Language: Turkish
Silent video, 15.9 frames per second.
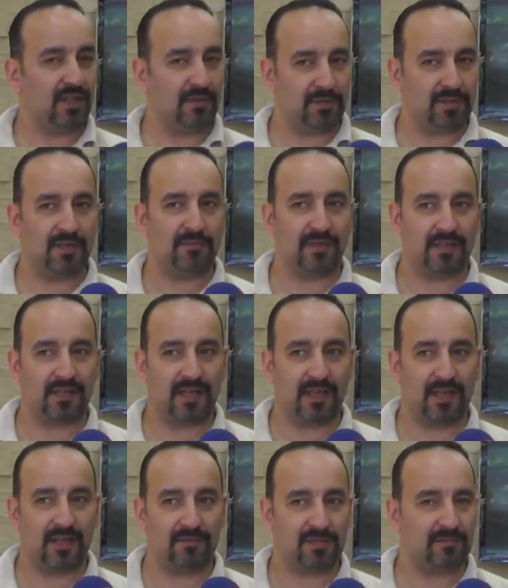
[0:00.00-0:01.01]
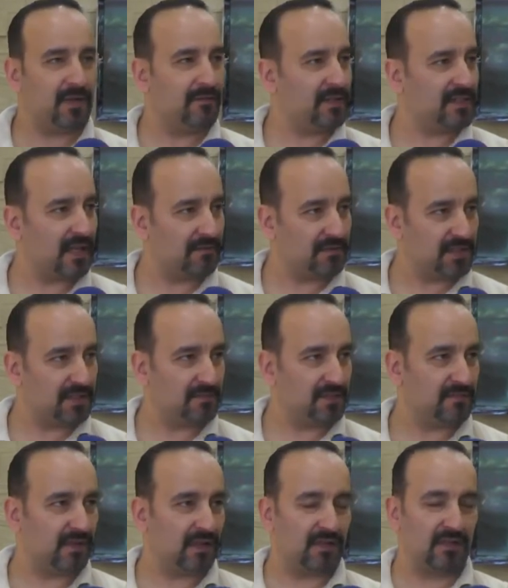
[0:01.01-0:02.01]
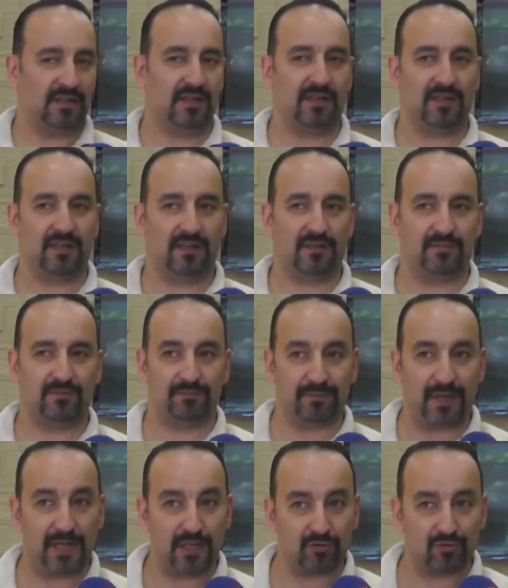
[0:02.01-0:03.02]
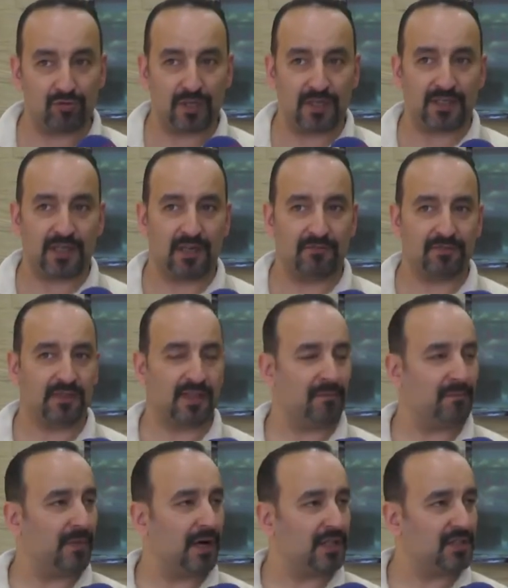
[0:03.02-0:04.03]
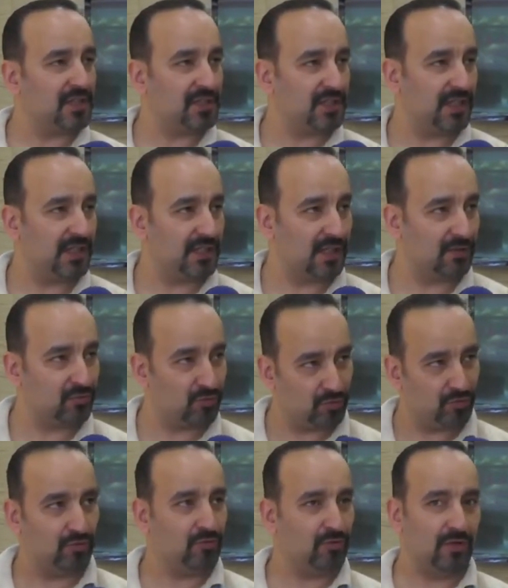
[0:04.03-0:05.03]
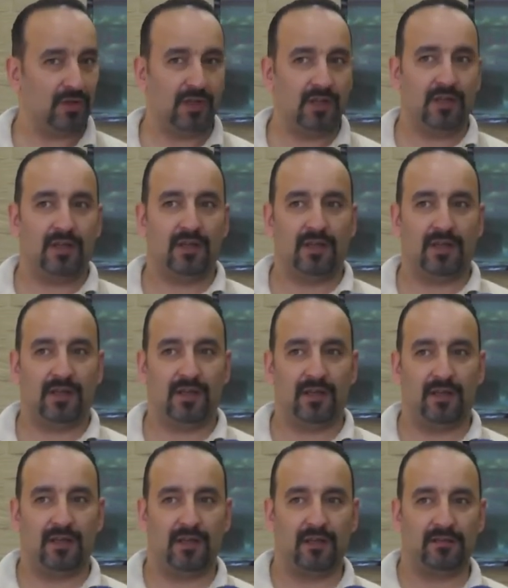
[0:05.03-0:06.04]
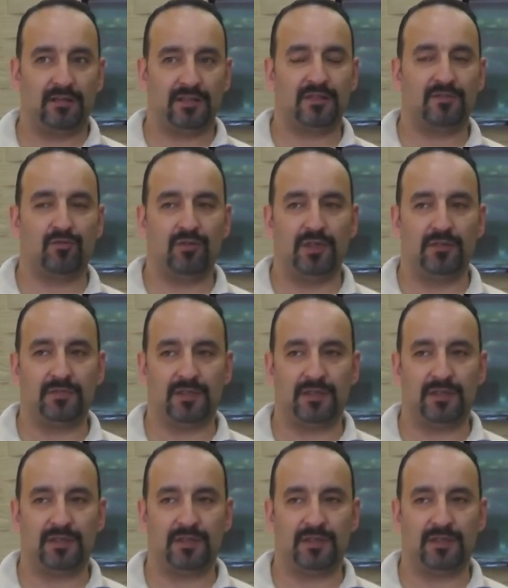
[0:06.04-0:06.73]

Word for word: Tabii tabii. E, bizim eve servisimiz var. E, Beylikdüzü etrafından, Bahçeşehir'den tutun. E, nasıl söyleyeyim